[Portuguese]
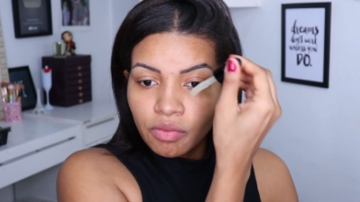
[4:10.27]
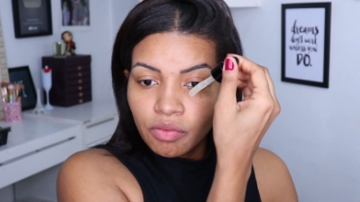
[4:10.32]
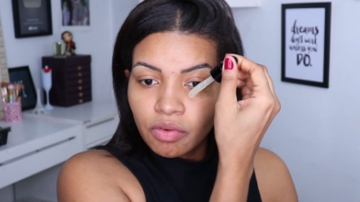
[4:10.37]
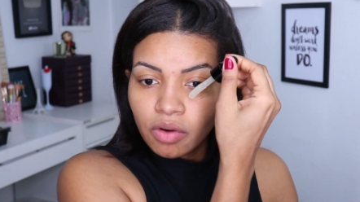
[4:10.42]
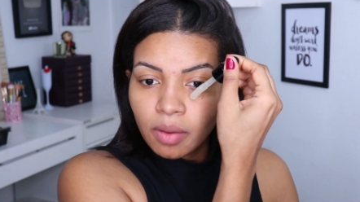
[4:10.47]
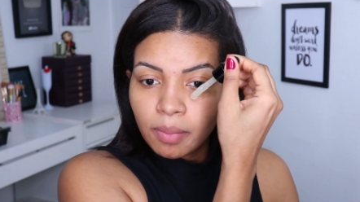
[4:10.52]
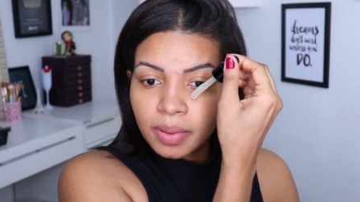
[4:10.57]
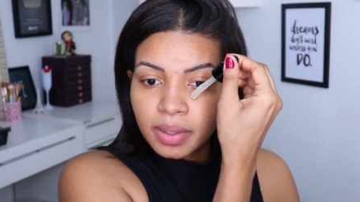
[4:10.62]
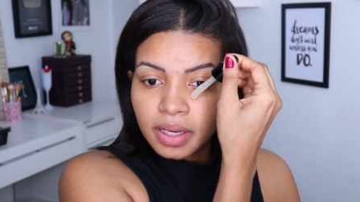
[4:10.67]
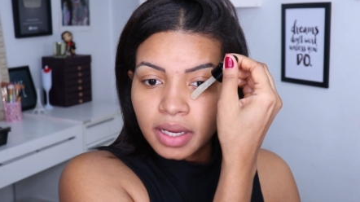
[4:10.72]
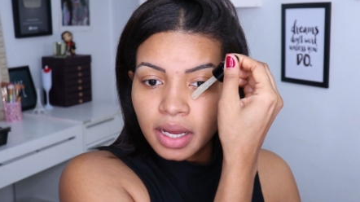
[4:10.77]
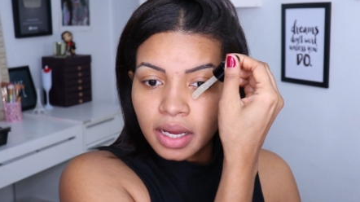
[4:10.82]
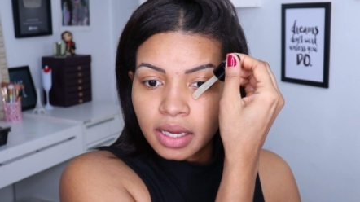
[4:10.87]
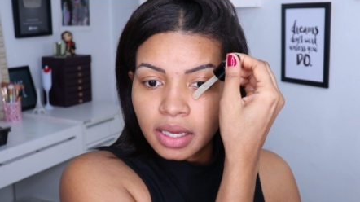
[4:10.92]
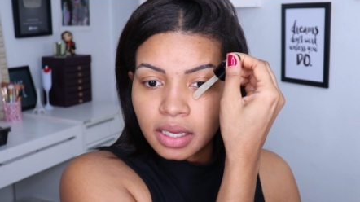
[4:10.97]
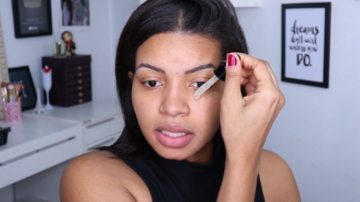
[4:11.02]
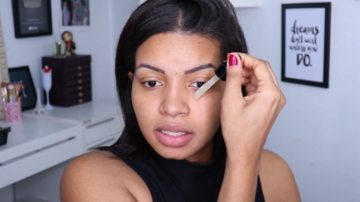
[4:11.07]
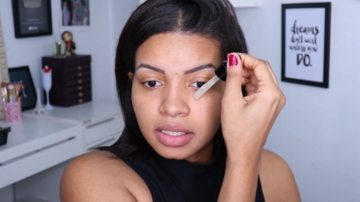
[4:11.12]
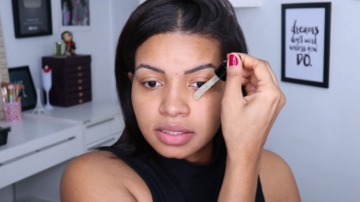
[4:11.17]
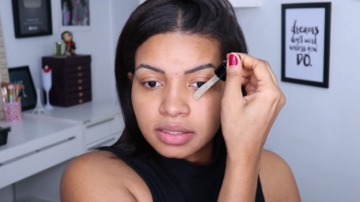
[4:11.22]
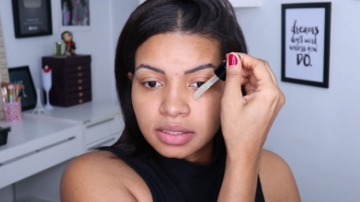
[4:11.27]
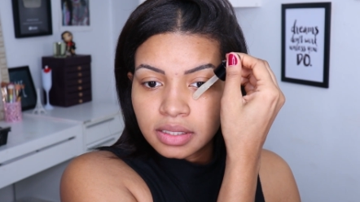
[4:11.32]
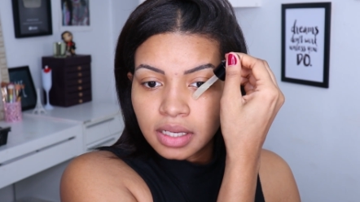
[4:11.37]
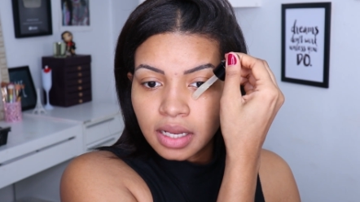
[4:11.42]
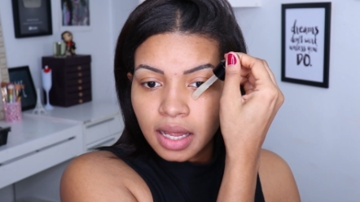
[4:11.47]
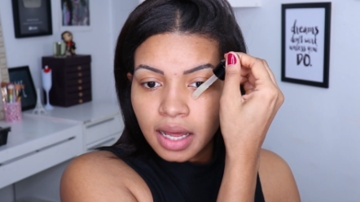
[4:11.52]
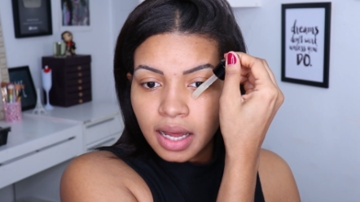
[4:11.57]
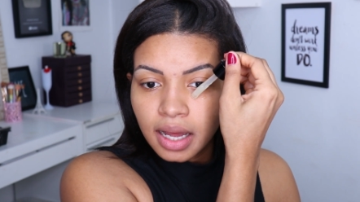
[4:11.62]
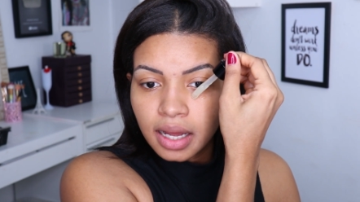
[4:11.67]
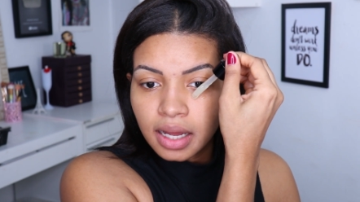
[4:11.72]
Vou aplicar aqui desse
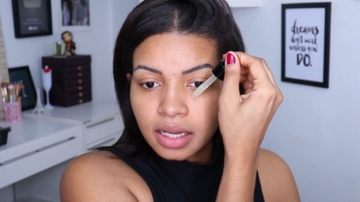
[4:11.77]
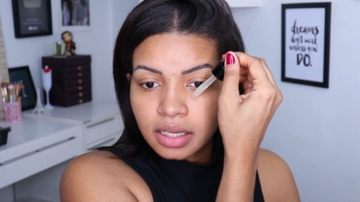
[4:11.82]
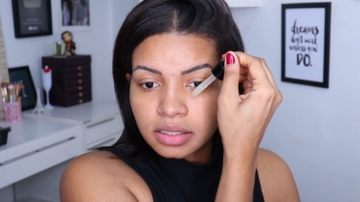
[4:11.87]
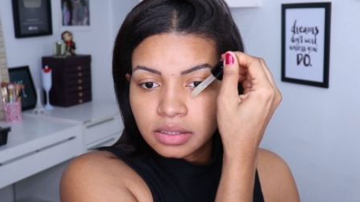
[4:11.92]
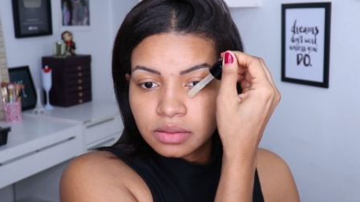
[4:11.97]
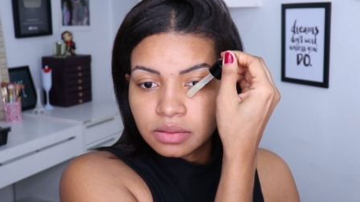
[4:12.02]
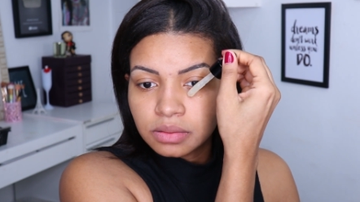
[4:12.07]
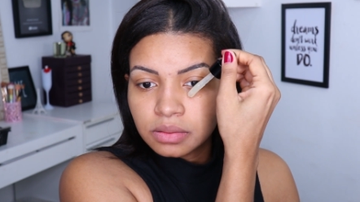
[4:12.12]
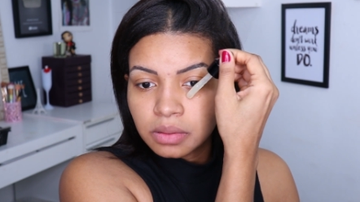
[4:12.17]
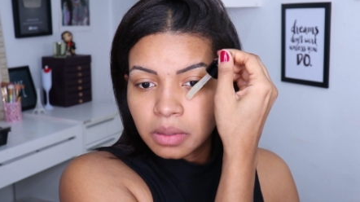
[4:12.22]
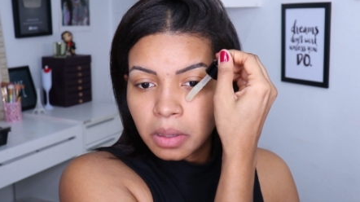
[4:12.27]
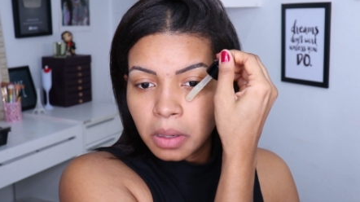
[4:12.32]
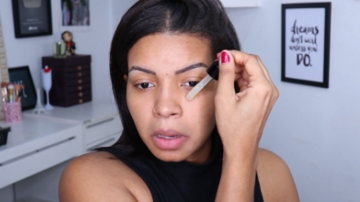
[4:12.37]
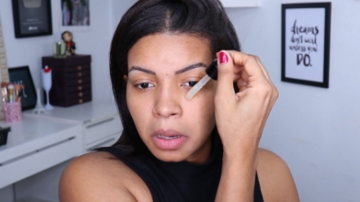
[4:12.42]
lado.